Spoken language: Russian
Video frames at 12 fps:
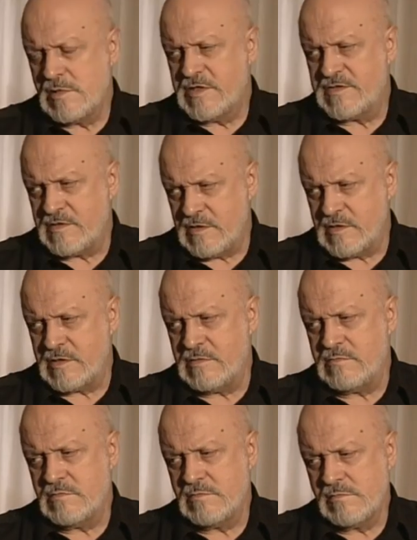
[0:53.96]

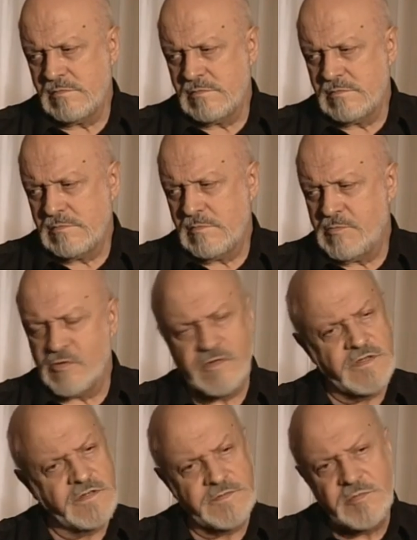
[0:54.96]
Скажем,
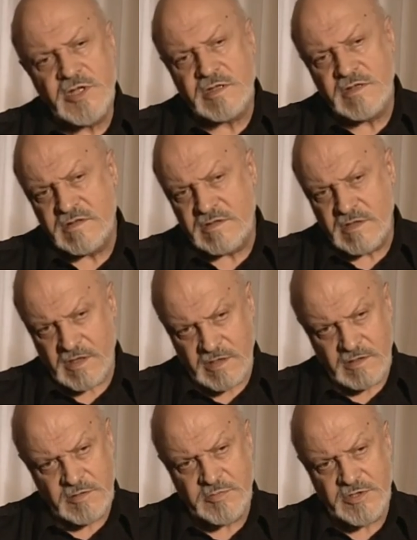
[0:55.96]
после смерти
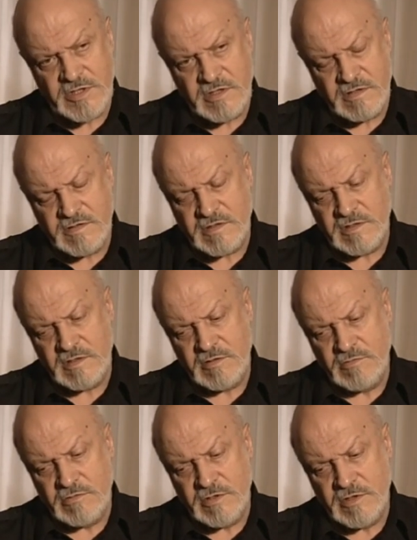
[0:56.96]
Сталина, 50-е
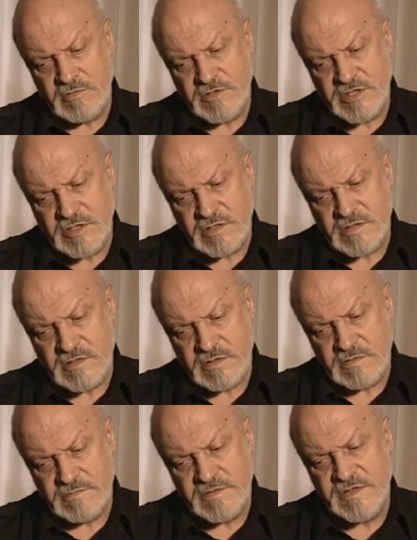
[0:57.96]
годы я
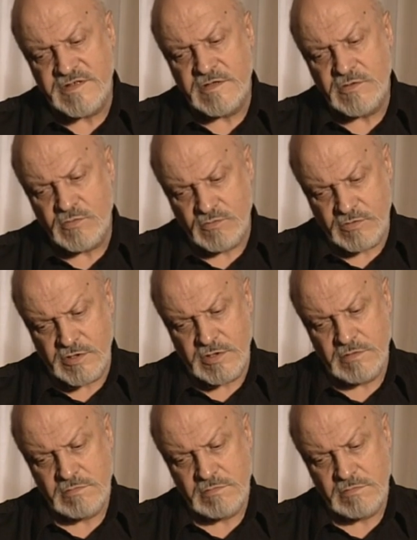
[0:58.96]
учился в институте